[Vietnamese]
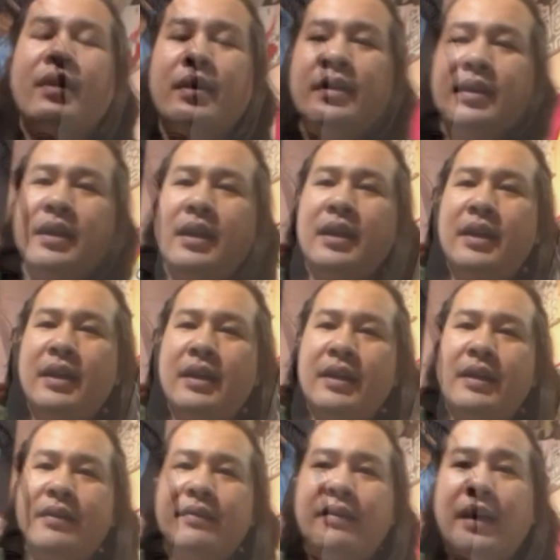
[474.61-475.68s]
Nguyễn Phương
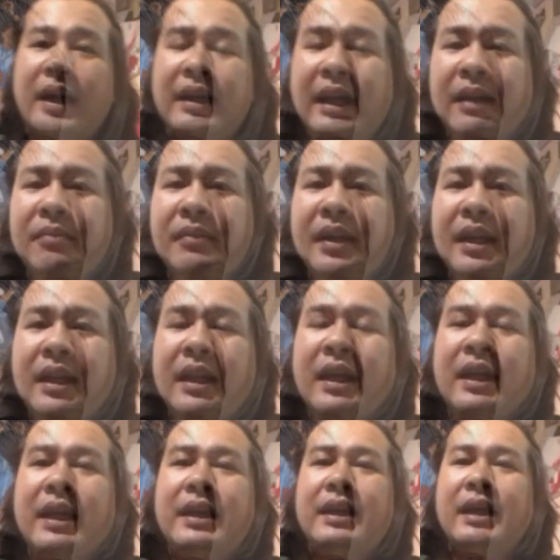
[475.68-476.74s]
Hằng
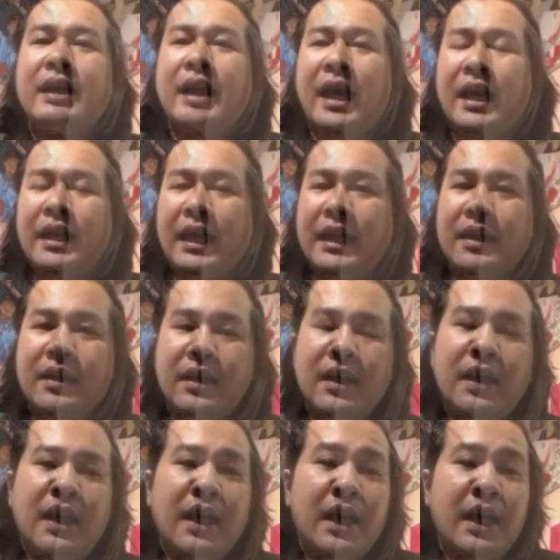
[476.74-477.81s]
Hiện
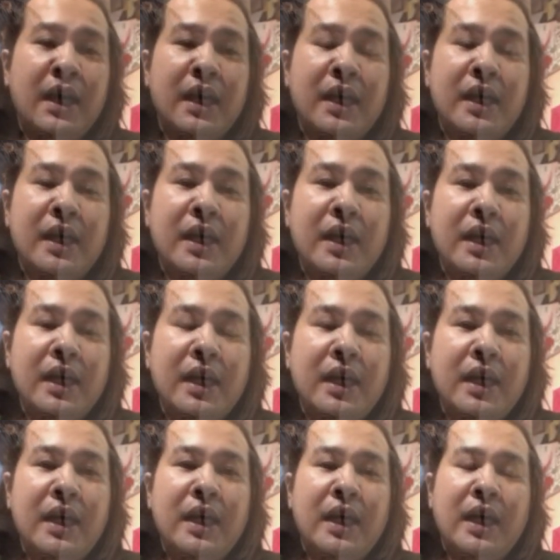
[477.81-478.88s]
chưa rõ thực hư bức tâm
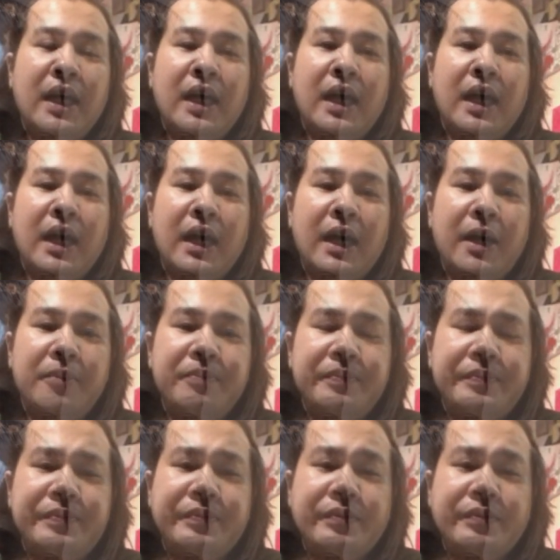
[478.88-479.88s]
thư này có phải là